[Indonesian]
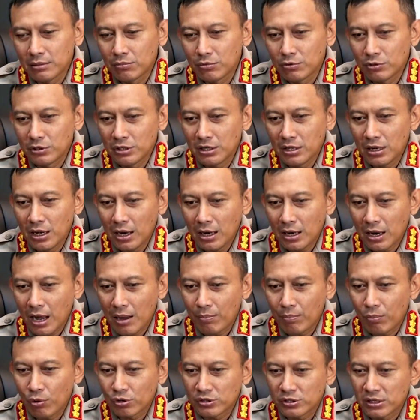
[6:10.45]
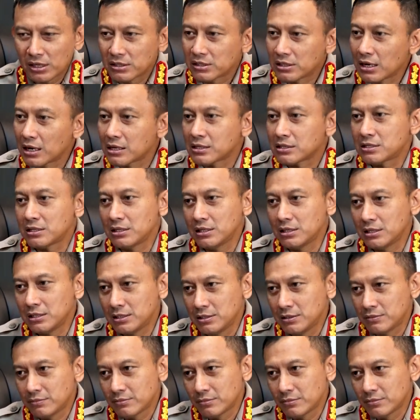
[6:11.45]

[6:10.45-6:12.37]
kemudian Kapolsek Cilengsi.